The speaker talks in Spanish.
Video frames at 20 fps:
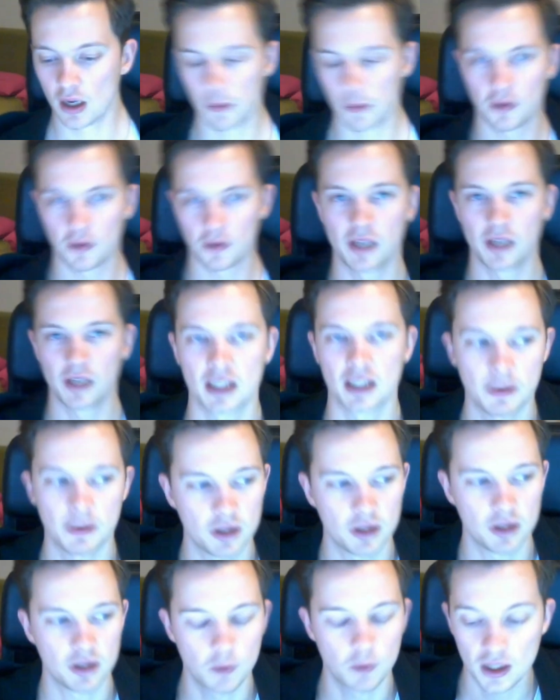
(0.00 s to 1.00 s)
fin estamos de
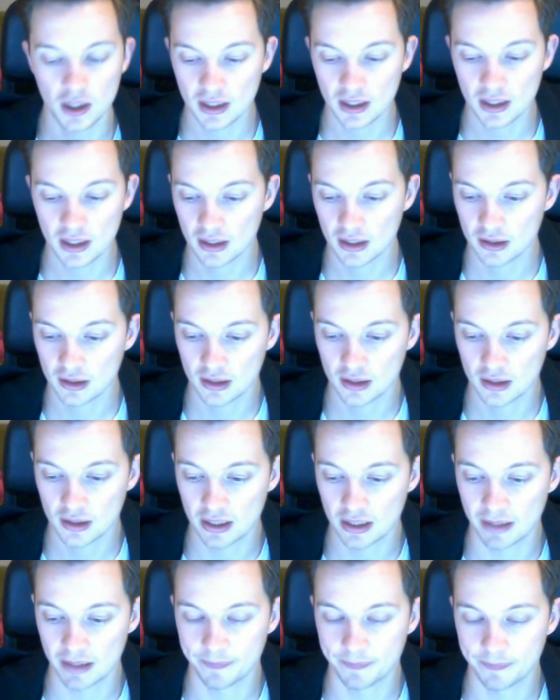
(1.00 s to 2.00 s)
vuelta.
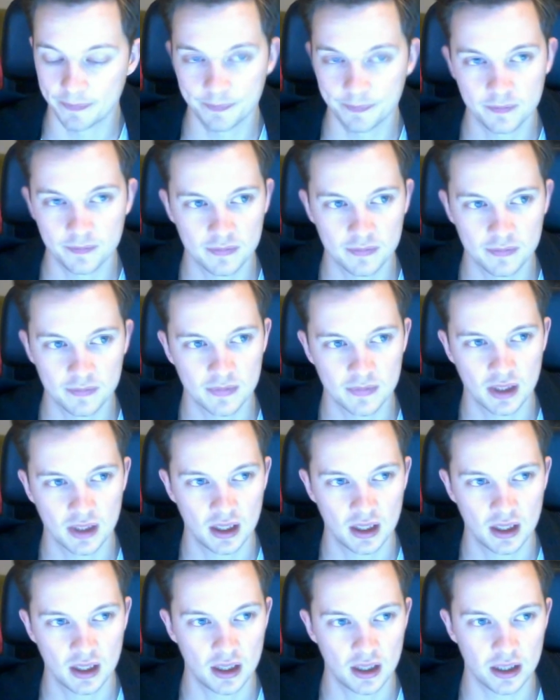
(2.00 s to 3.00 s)
Em,
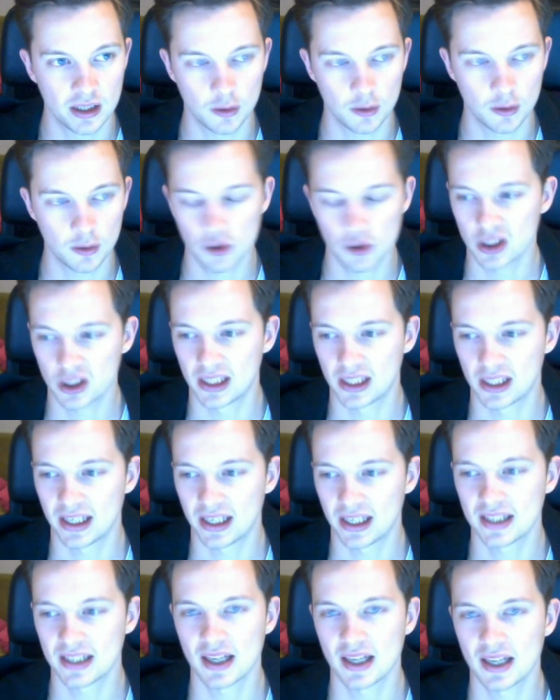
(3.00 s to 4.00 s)
incluso se llega a
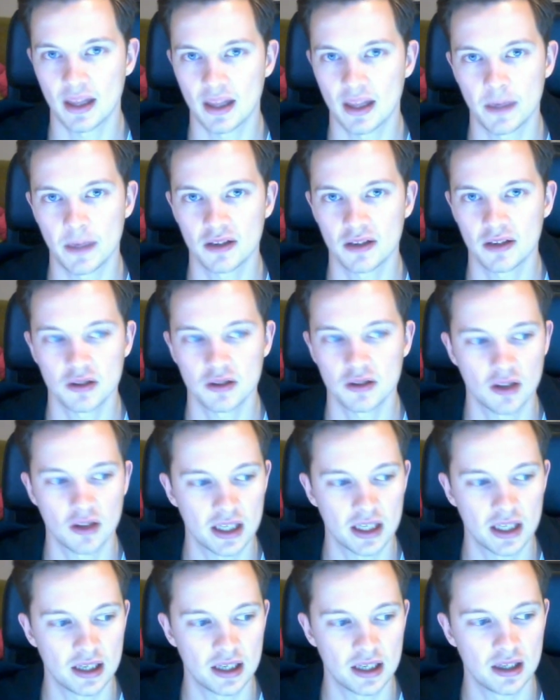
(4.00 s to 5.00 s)
echar de menos lo
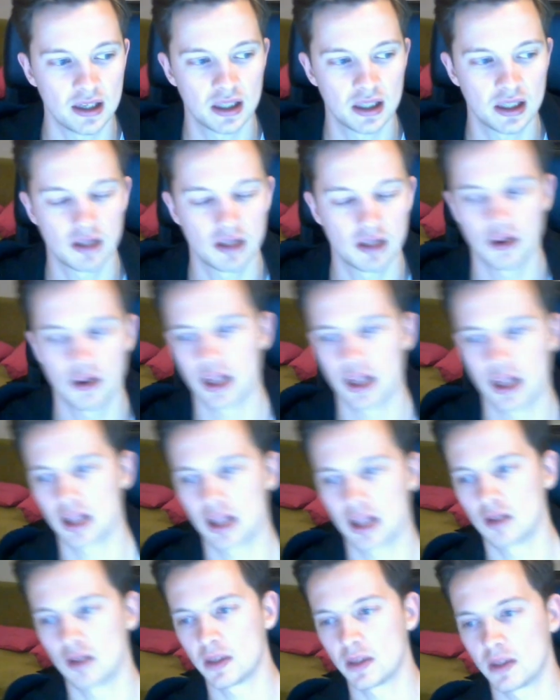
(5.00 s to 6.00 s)
de, lo de hacer los
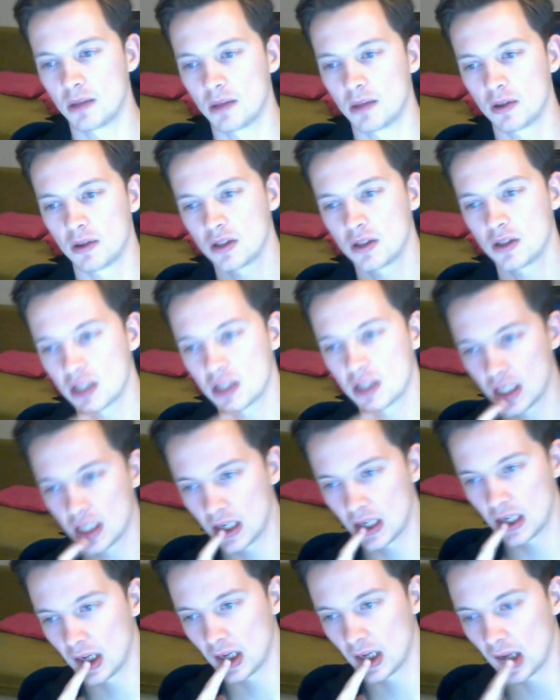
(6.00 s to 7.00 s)
videoblogs.
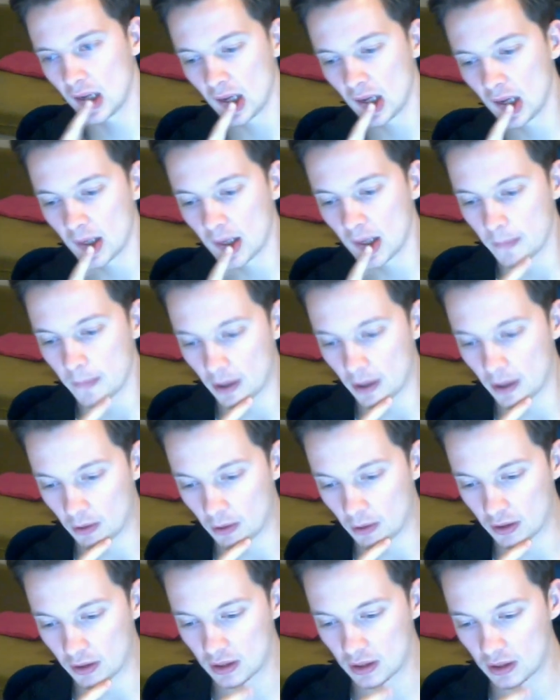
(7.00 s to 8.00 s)
Pero bueno,
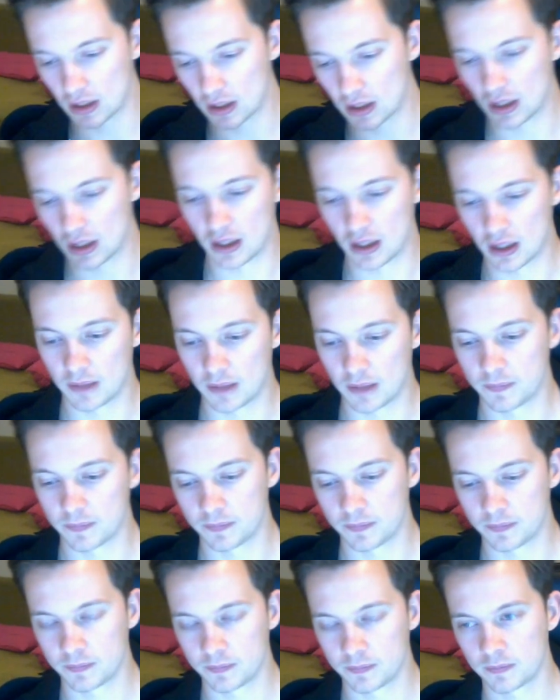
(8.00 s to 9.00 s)

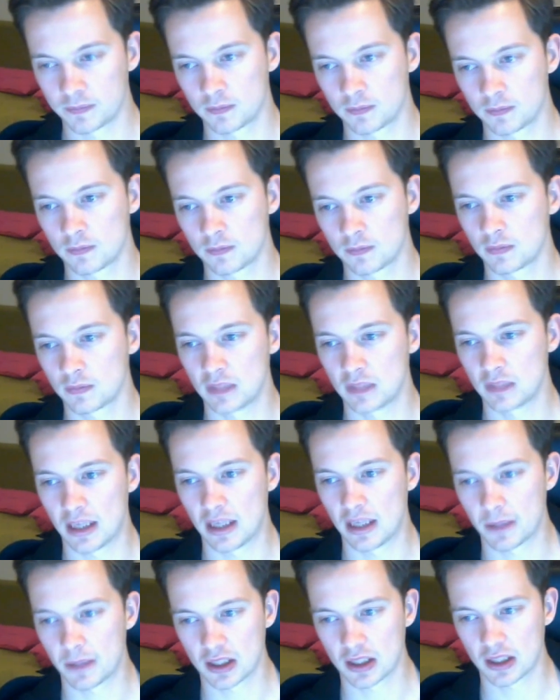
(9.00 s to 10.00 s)
em, ya
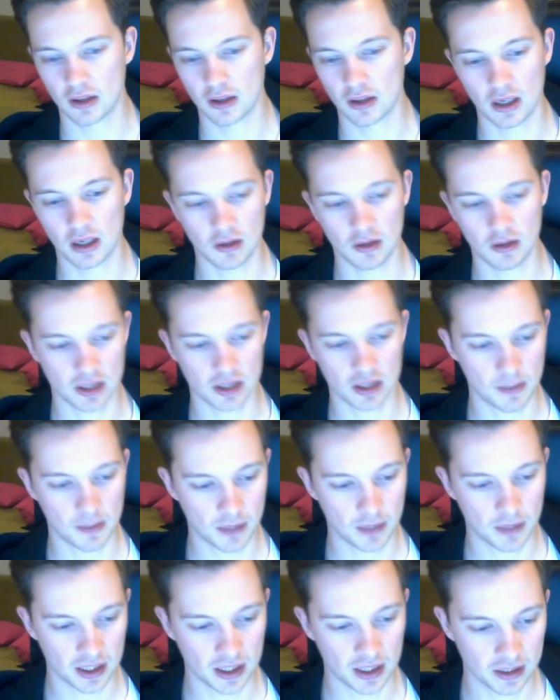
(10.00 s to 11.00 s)
pasando a lo que es el
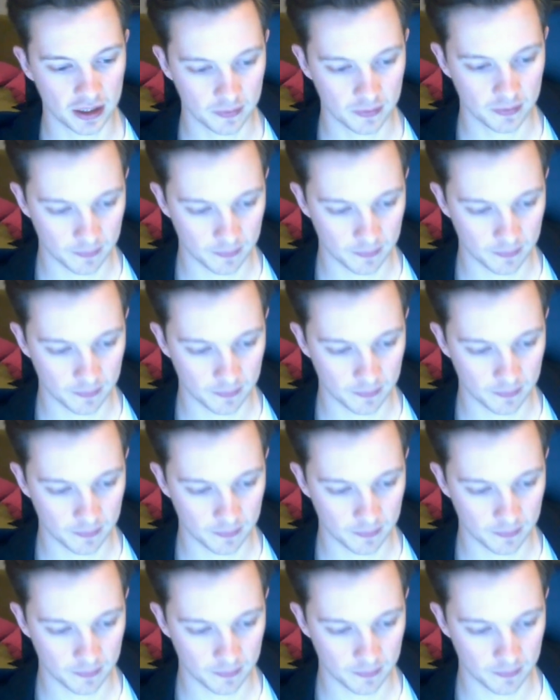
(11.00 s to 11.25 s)
planning,